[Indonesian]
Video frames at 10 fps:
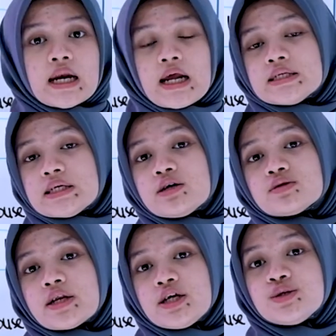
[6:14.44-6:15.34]
Nah, jadi
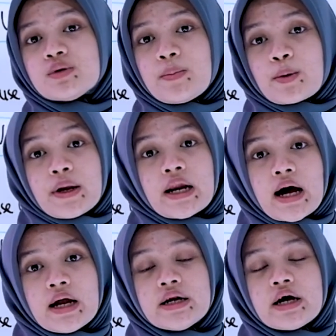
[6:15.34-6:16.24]
tadi dua
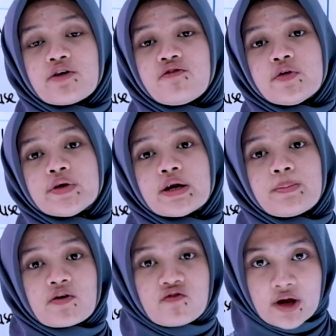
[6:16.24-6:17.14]
perbedaan dari future
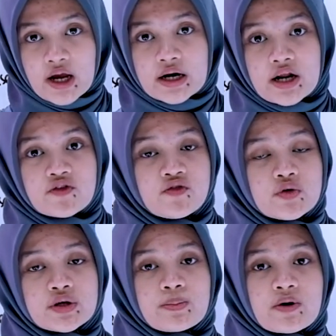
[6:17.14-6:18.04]
perfect dan
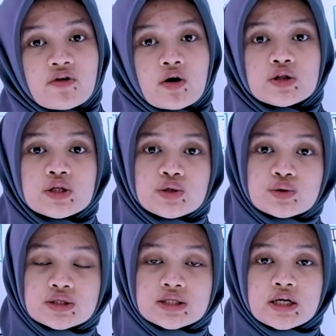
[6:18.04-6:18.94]
future perfect
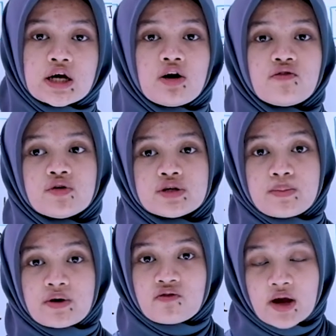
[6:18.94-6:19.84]
continuous. Jadi kalau future
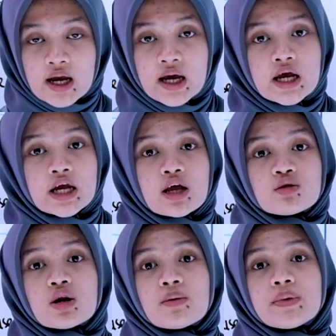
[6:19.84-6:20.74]
perfect
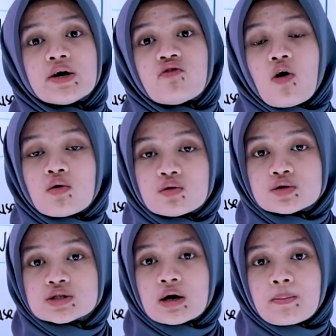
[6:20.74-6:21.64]
itu lebih
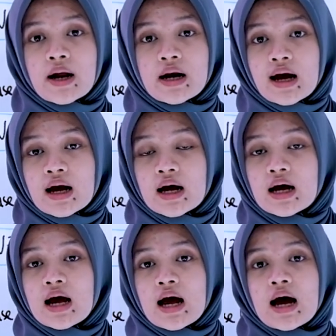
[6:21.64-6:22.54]
fokus kepada
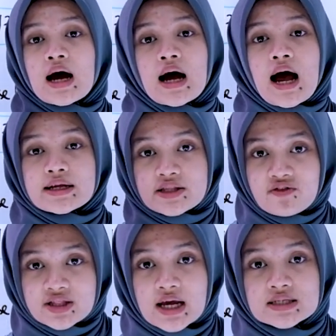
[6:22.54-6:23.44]

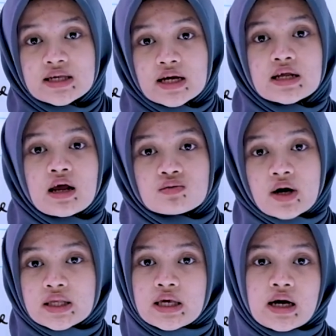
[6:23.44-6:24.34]
aktivitas yang
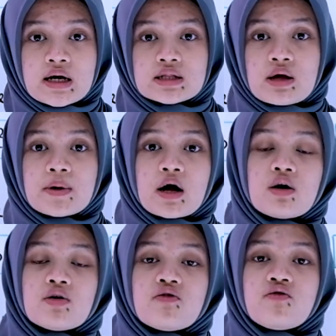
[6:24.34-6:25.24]
dilakukannya. Tapi
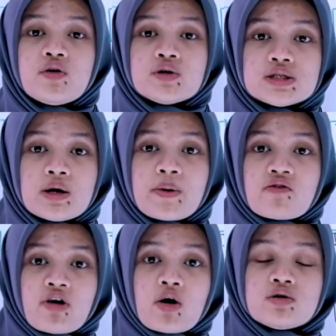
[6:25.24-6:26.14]
kalau future
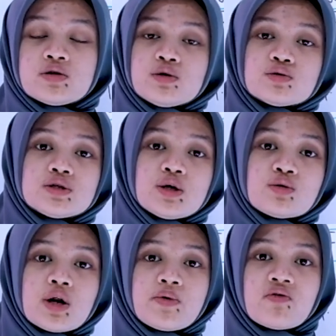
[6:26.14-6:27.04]
perfect continuous itu
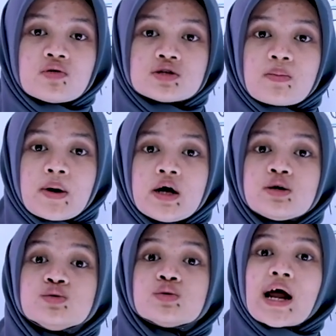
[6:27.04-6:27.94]
lebih fokus kepada
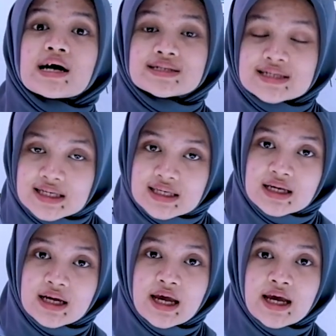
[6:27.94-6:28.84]
durasi